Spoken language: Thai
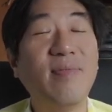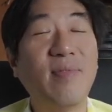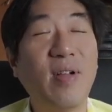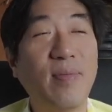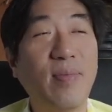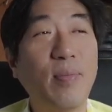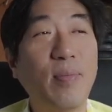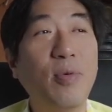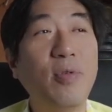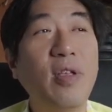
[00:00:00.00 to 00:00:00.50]

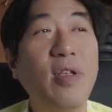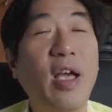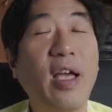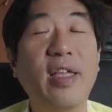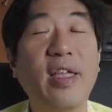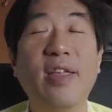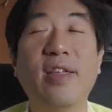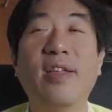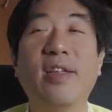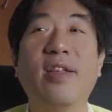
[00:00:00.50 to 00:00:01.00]
มาเป็นผู้ให
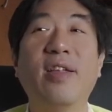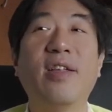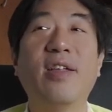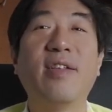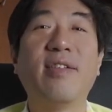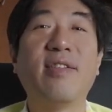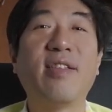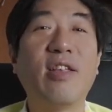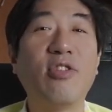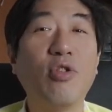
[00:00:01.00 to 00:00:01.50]
ญ่
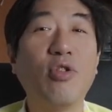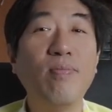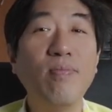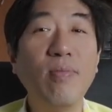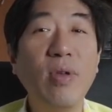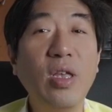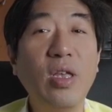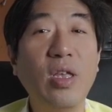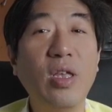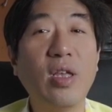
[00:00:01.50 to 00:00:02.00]
ใส่ชุด
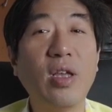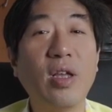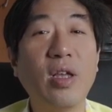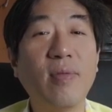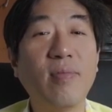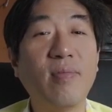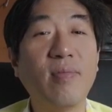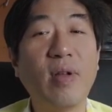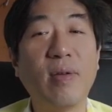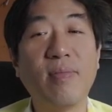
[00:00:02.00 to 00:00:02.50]
หมี
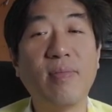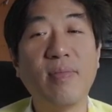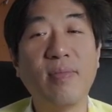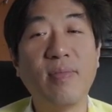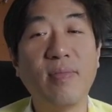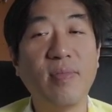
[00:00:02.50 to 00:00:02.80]
ครับแบบ